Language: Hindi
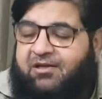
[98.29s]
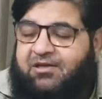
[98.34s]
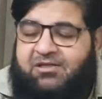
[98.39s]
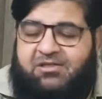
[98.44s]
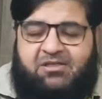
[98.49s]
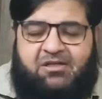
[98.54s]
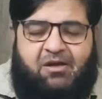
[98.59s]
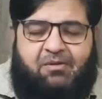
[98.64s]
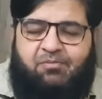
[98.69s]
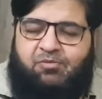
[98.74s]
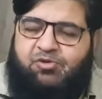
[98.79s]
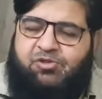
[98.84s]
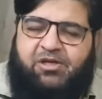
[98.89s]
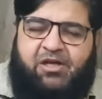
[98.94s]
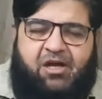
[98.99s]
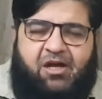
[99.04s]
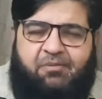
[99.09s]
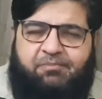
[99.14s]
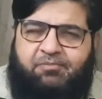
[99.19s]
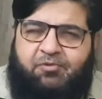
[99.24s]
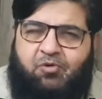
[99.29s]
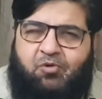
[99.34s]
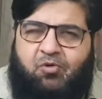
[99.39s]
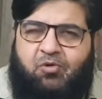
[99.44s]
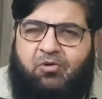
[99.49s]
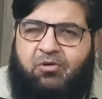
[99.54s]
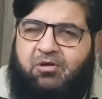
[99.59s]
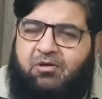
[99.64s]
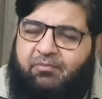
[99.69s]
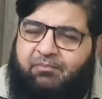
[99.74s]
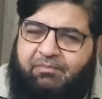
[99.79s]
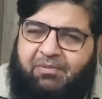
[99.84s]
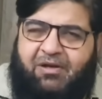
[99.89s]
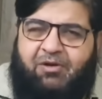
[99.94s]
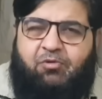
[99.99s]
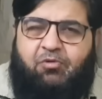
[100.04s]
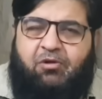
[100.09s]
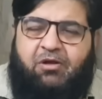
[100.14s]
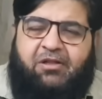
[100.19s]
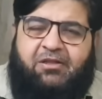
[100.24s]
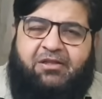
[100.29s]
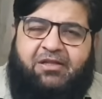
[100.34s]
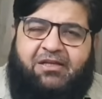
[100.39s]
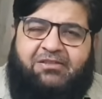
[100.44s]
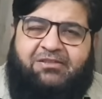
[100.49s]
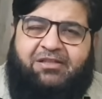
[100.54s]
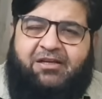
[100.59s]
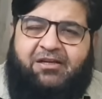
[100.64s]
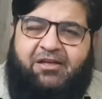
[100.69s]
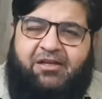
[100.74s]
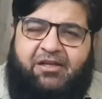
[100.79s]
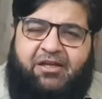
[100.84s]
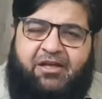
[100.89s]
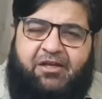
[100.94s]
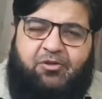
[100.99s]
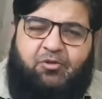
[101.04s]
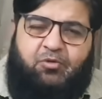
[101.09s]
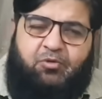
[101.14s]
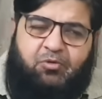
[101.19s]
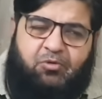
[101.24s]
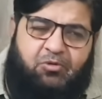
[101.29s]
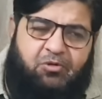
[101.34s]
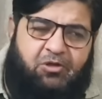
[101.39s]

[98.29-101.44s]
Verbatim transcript: इसका मुझे आपको बिल्कुल अंदाज़ा नहीं है तो